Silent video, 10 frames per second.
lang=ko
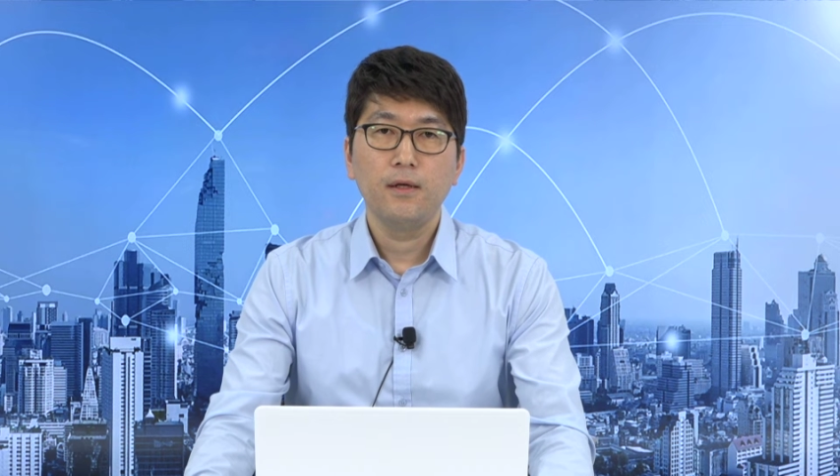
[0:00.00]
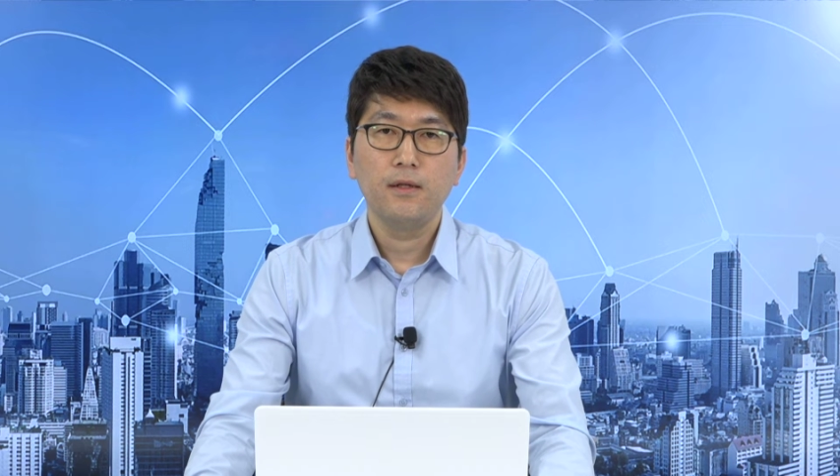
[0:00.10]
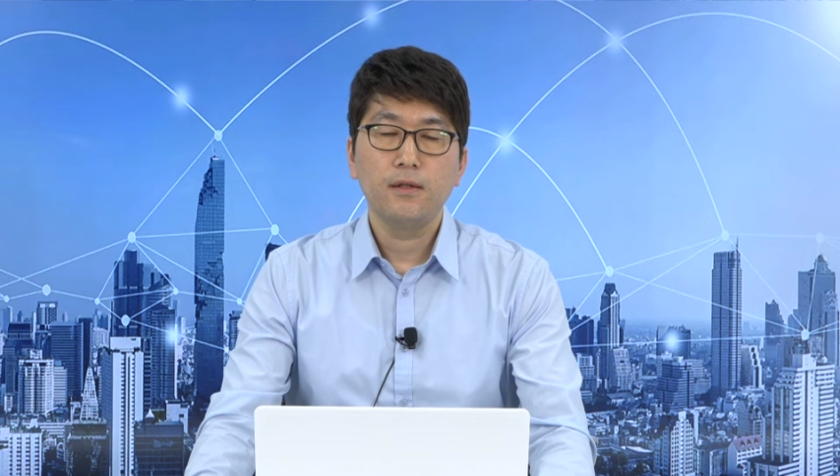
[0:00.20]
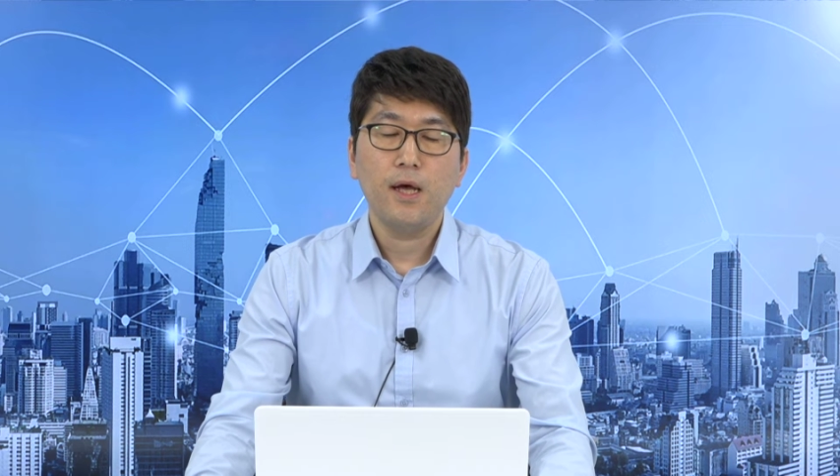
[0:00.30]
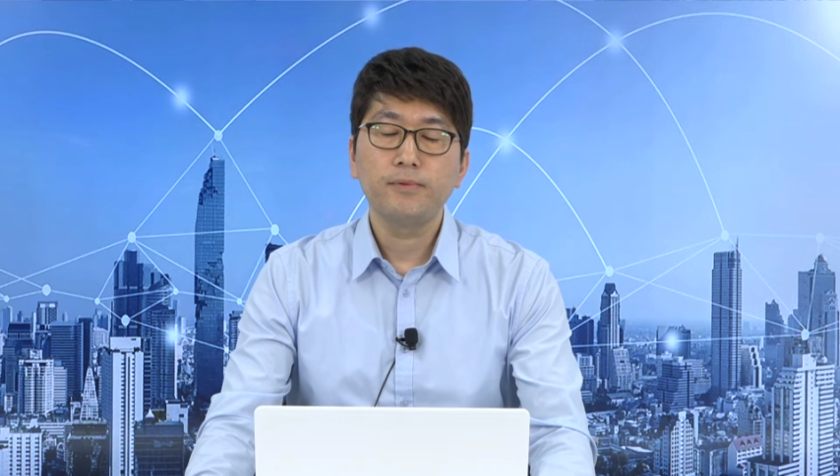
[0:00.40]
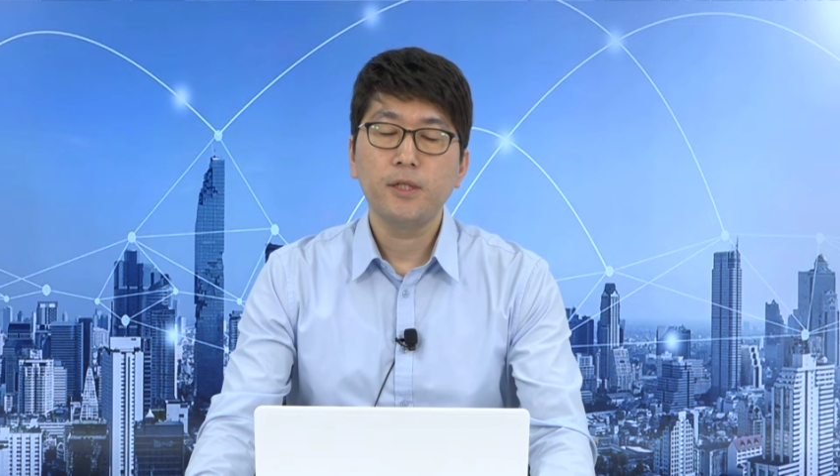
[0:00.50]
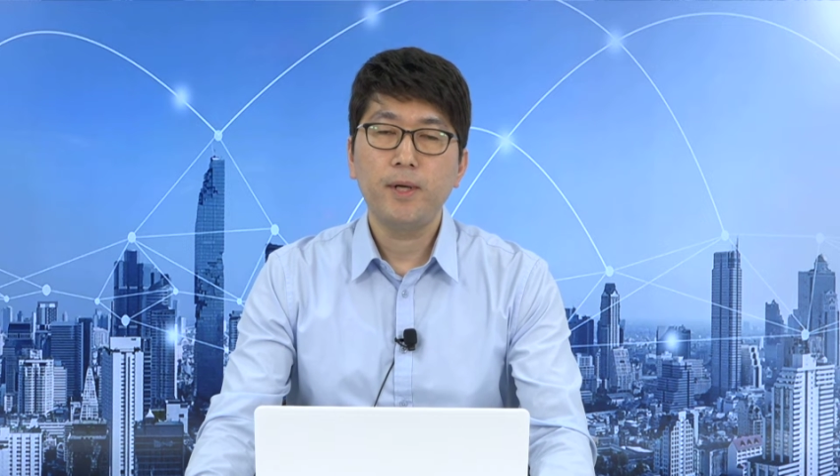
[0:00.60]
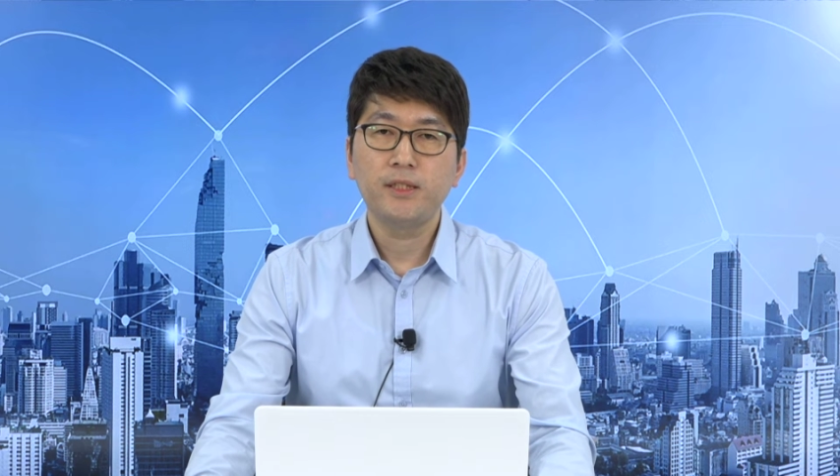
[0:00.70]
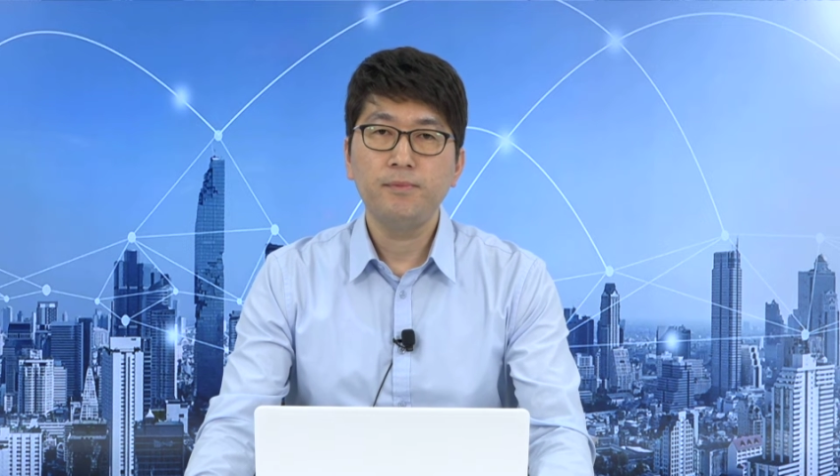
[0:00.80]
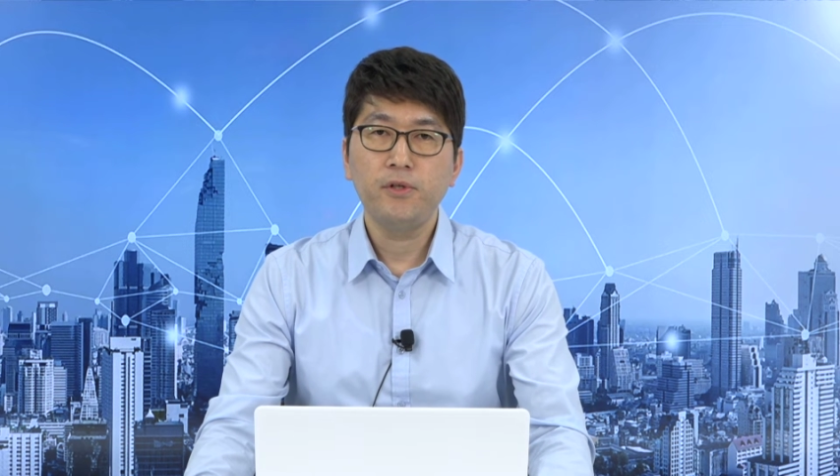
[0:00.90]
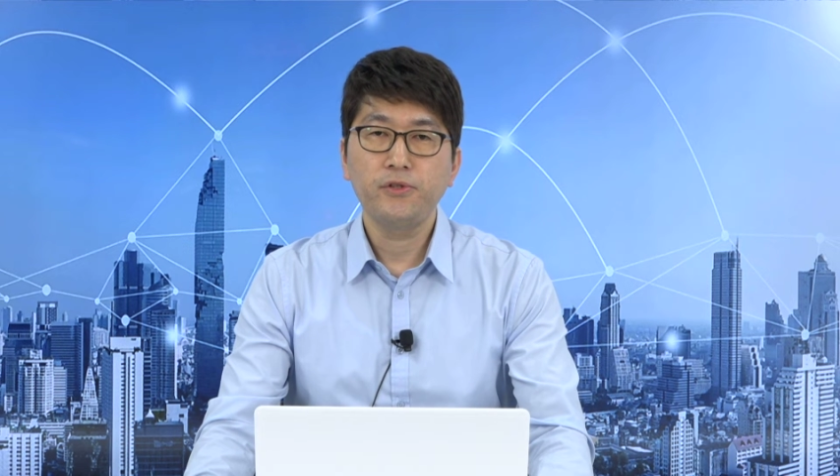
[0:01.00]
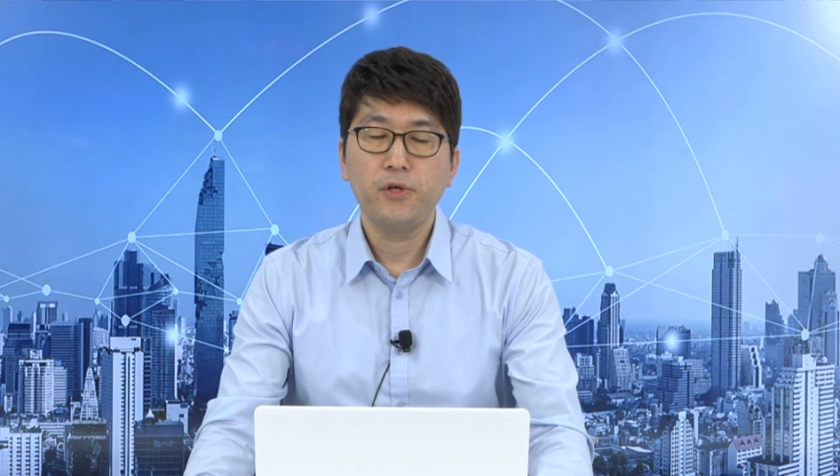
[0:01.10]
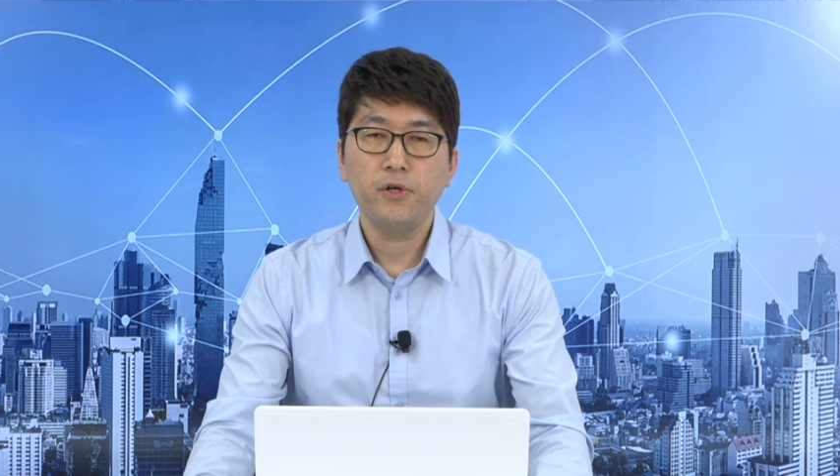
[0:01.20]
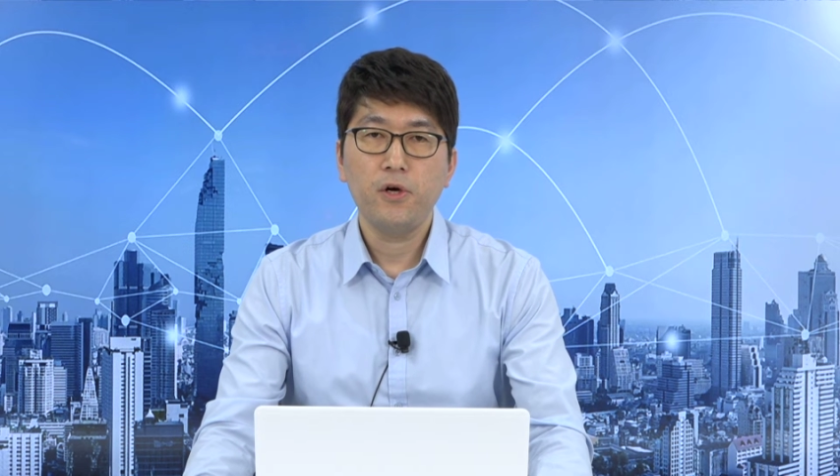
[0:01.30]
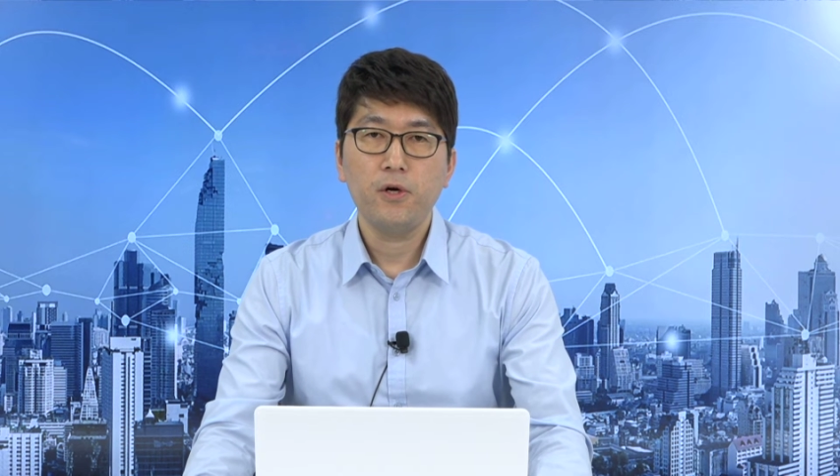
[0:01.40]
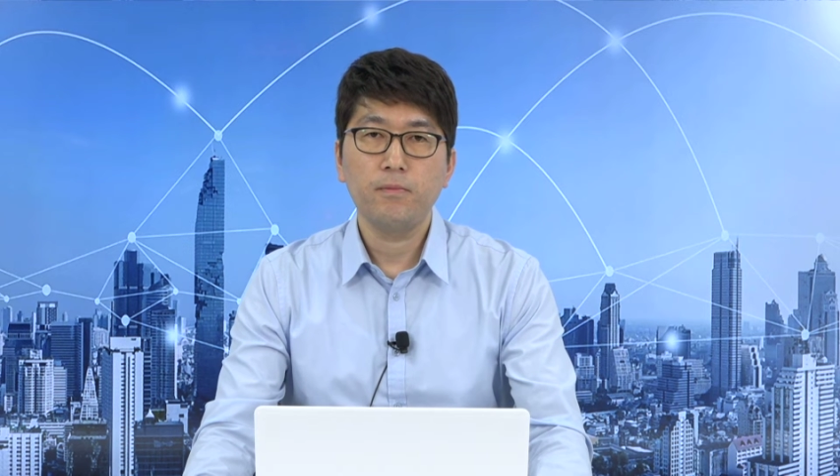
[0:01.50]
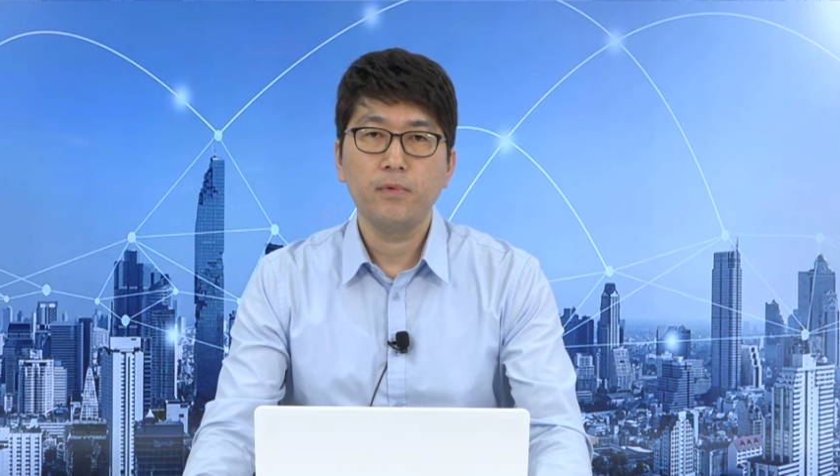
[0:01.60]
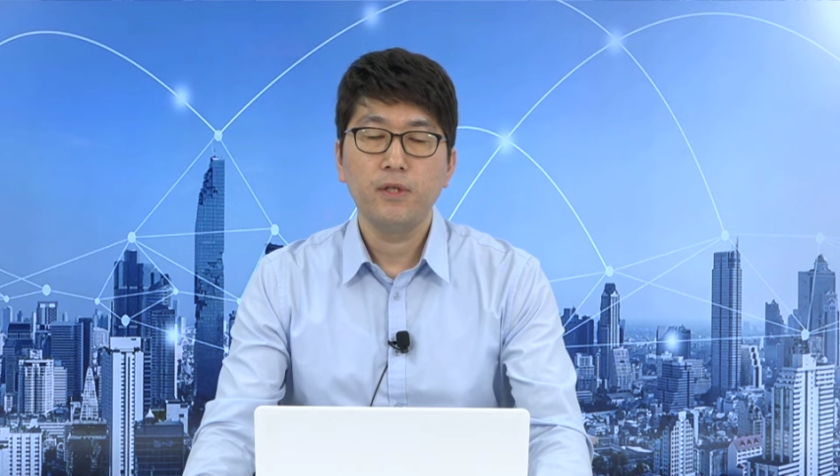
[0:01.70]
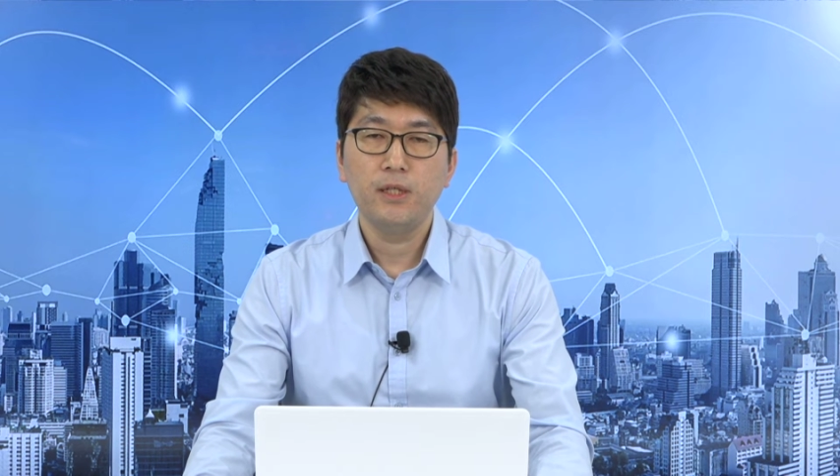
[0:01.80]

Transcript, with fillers: 네, 앞서 말씀드린 것처럼